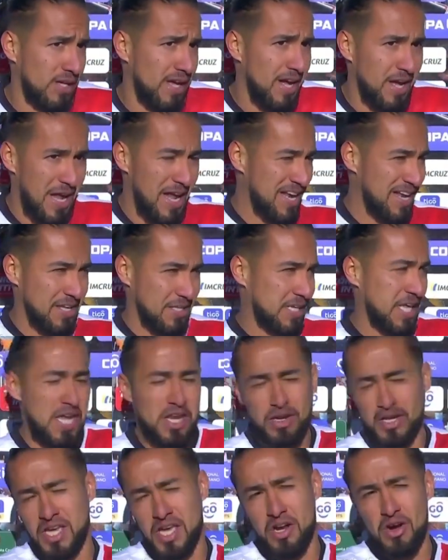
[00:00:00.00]
quiero, quiero
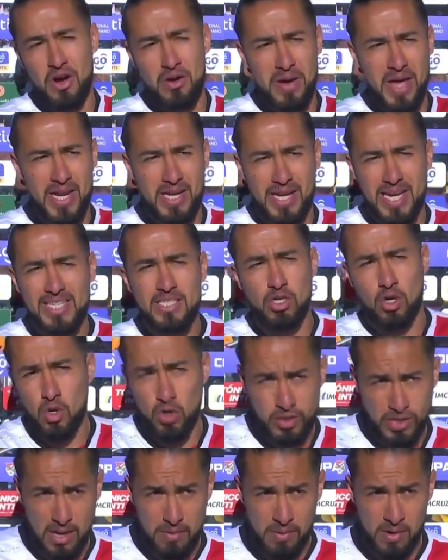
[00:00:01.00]
ver qué excusa
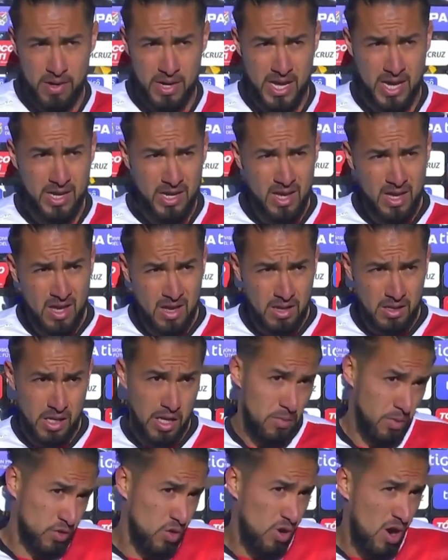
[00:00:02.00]
pone que hemos jugado
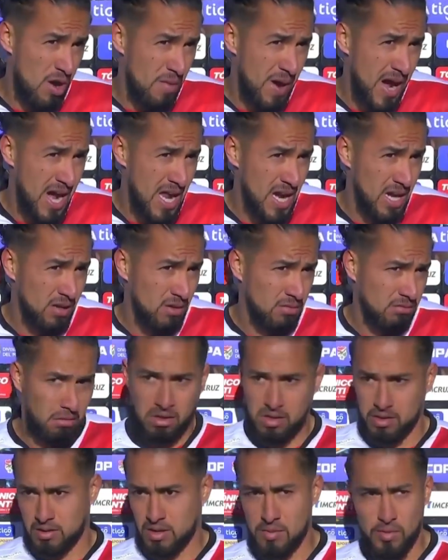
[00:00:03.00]
mal, que hemos
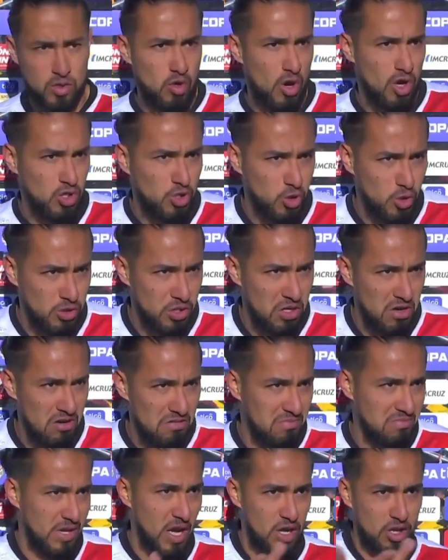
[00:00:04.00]
jugado sucio, que los
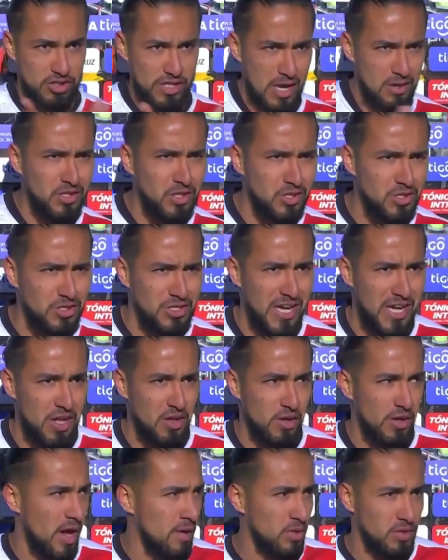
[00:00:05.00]
árbitros nos han ayudado, hemos
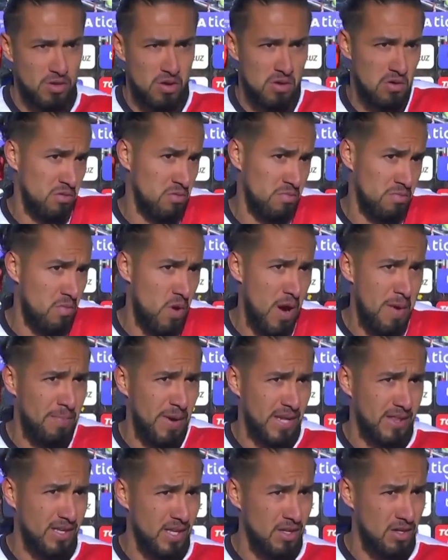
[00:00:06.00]
jugado un buen partido.
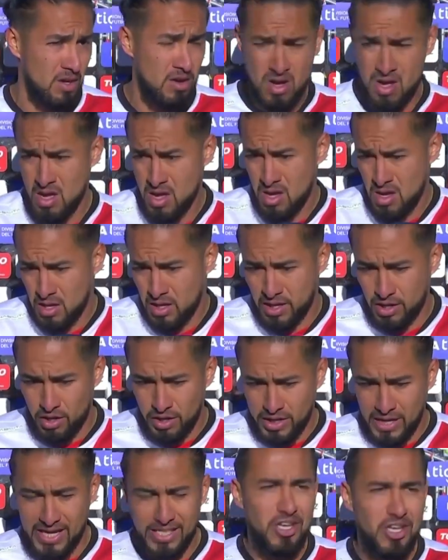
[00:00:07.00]
Creo que eso es
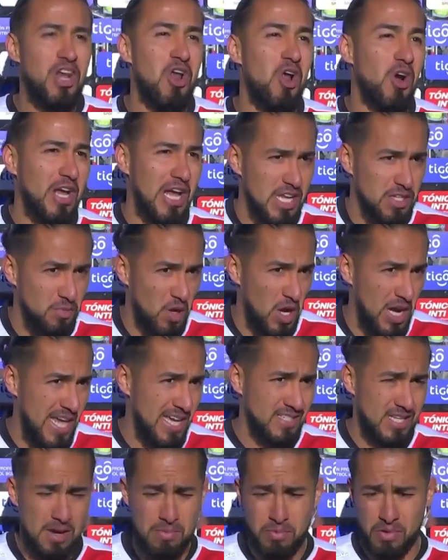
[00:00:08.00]
lo que les molesta, por
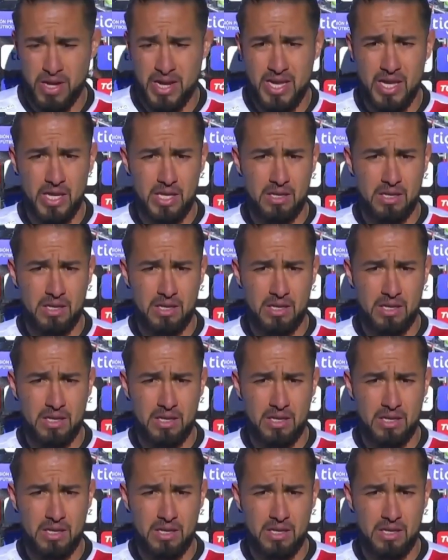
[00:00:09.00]
ahí